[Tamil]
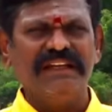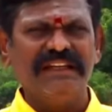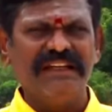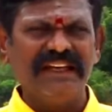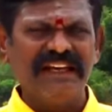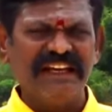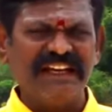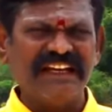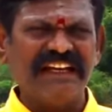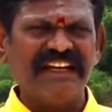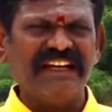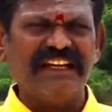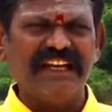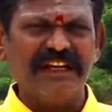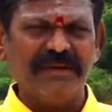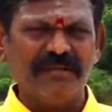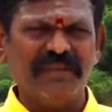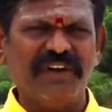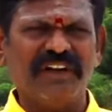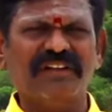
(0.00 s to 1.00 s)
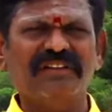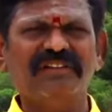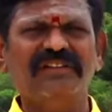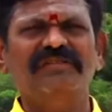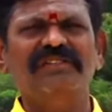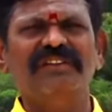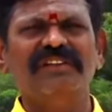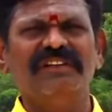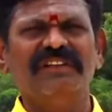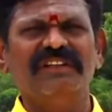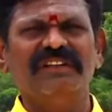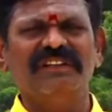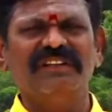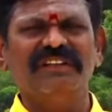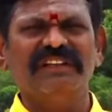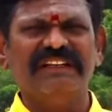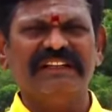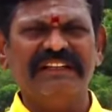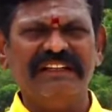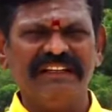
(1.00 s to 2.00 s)
இயற்கையை மறந்துவிட்டு
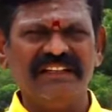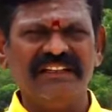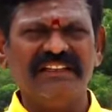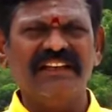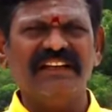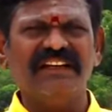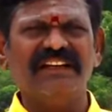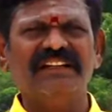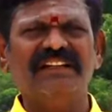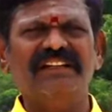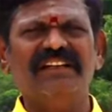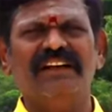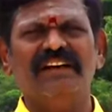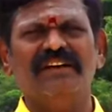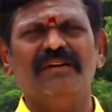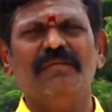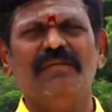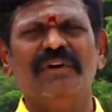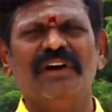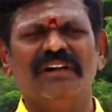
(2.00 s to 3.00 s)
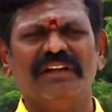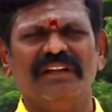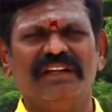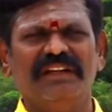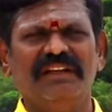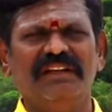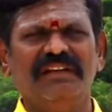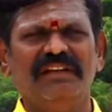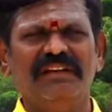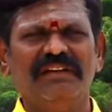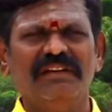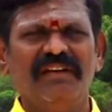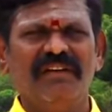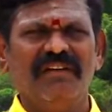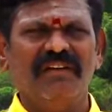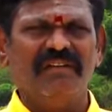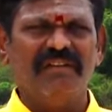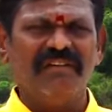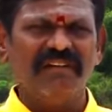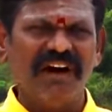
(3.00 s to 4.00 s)
இயந்திர கதியாக மாறி
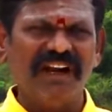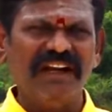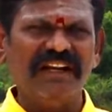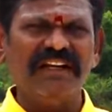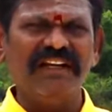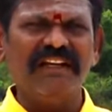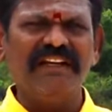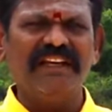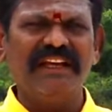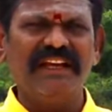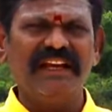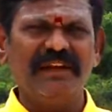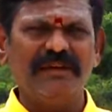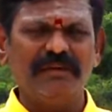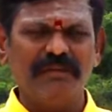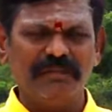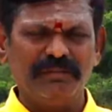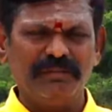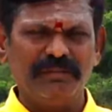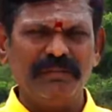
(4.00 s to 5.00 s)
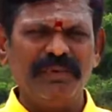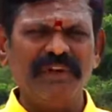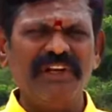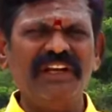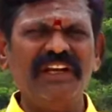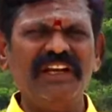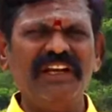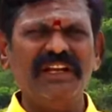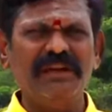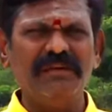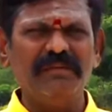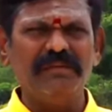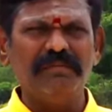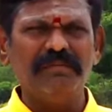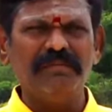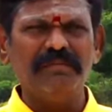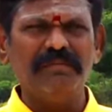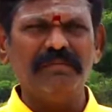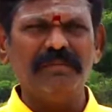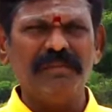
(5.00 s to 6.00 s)
வாழ்க்கையே பின்னி
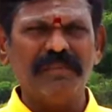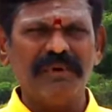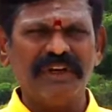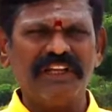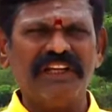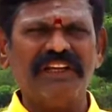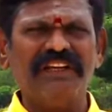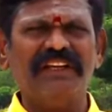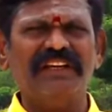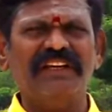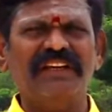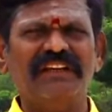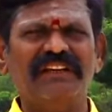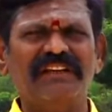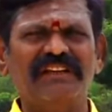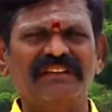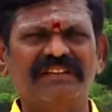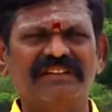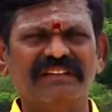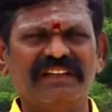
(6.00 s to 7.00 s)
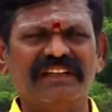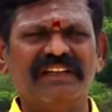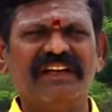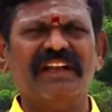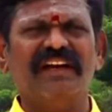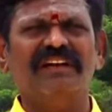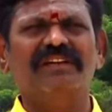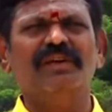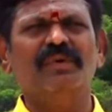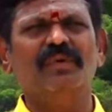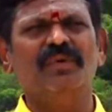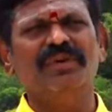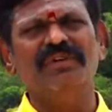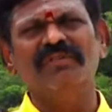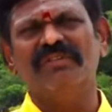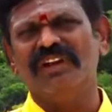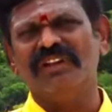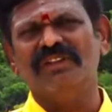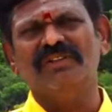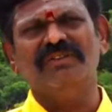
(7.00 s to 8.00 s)
பிணைக்கி சிக்கலாக்கி கொண்டு
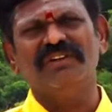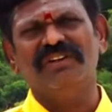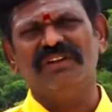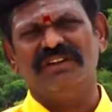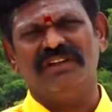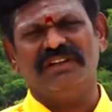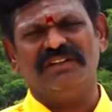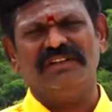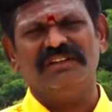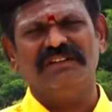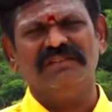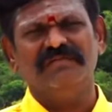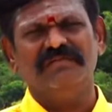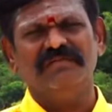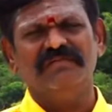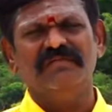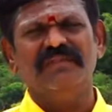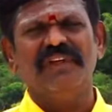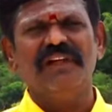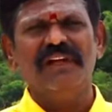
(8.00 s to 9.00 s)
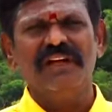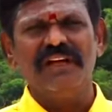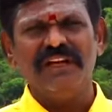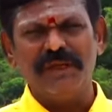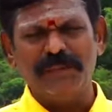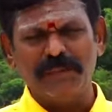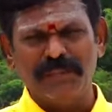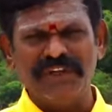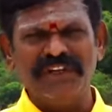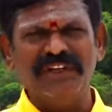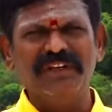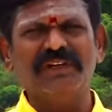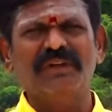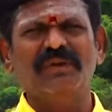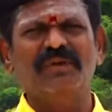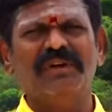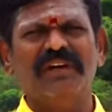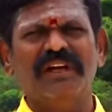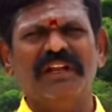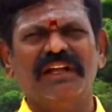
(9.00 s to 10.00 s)
வாழ்ந்து வருகிறார்கள் இப்படி
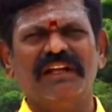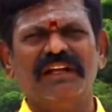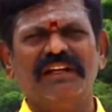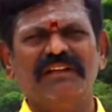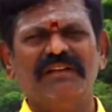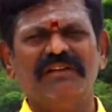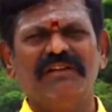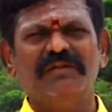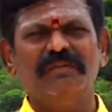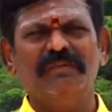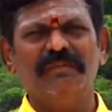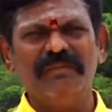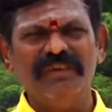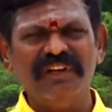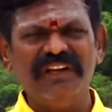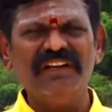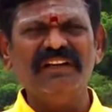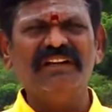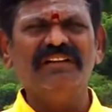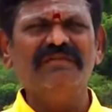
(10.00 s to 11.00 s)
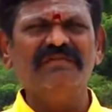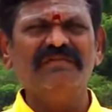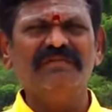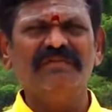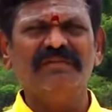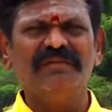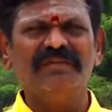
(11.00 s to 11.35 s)
இருக்கிறவங்க மீண்டும்